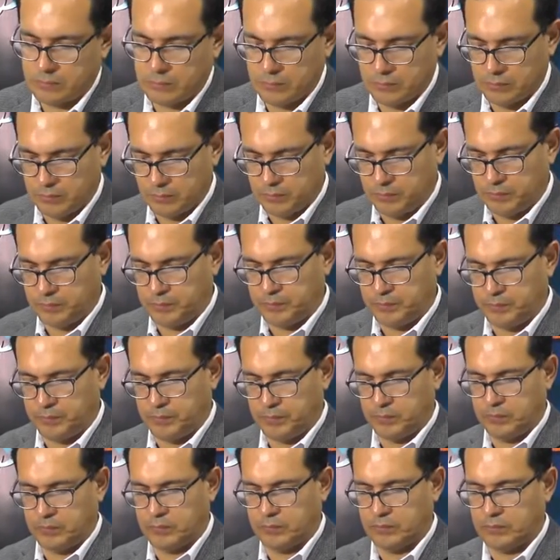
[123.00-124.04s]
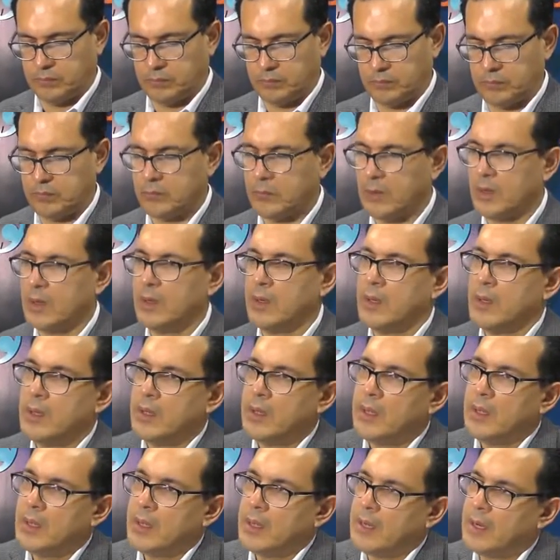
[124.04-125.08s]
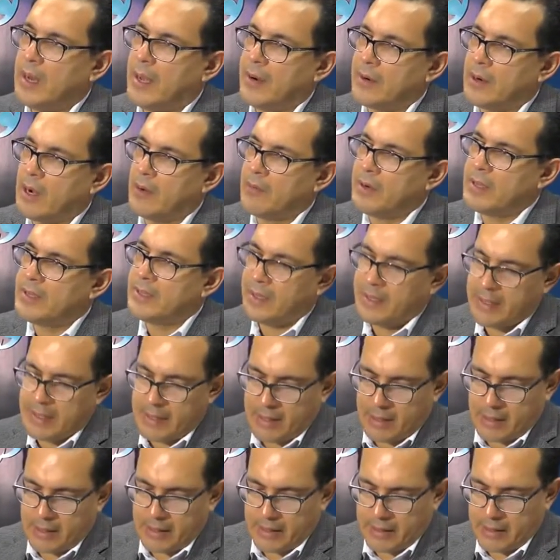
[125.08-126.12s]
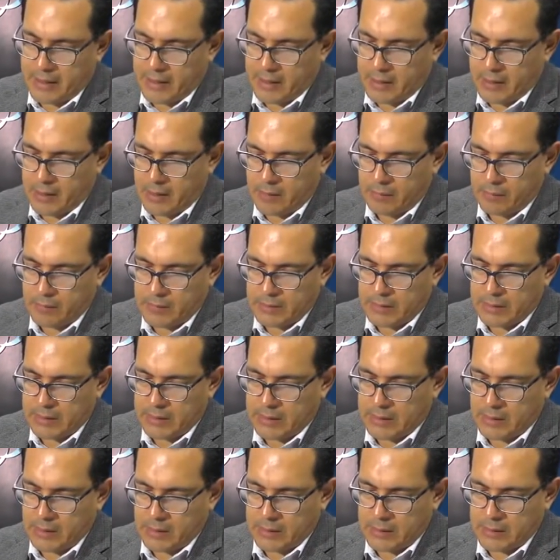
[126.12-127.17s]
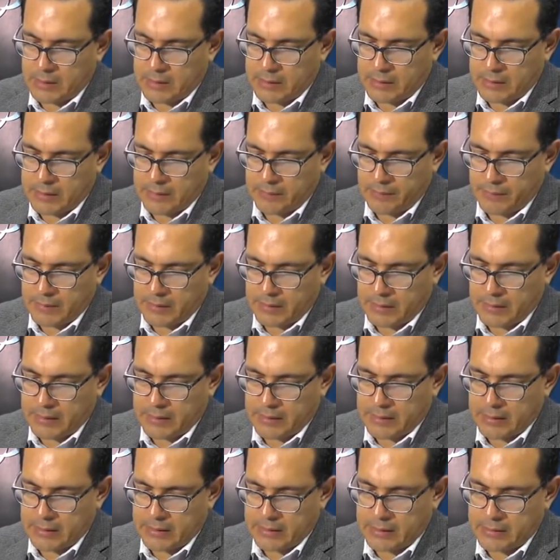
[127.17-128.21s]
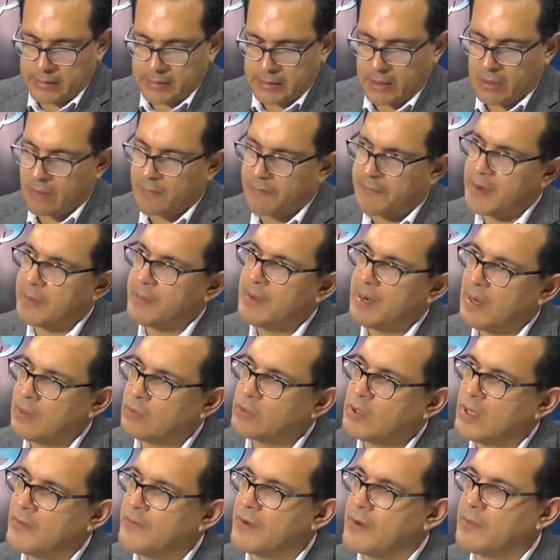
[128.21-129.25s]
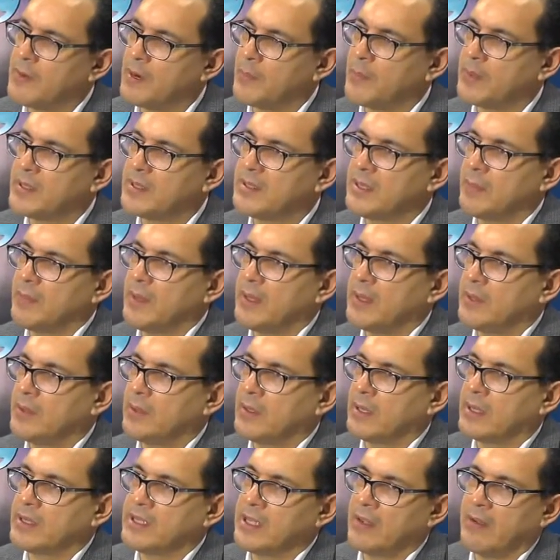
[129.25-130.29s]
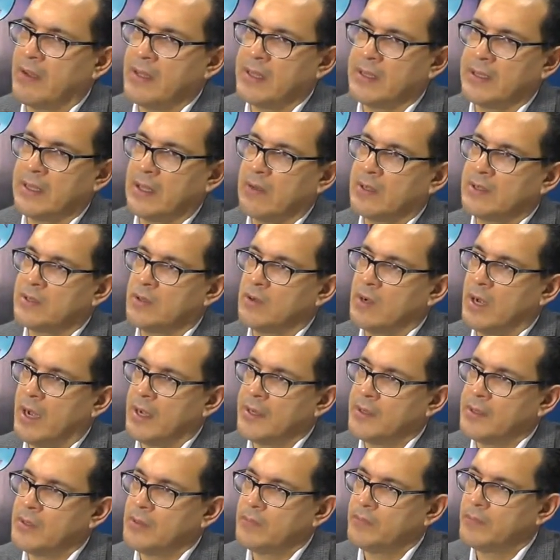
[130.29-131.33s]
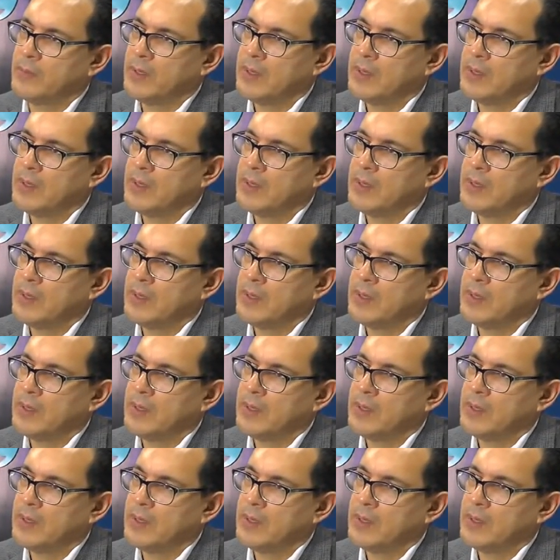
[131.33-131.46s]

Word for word: continúe aportando pruebas. Claro, ahorita ya eh, eh, se confirma el auto de formal procesamiento que se había dictado hace un año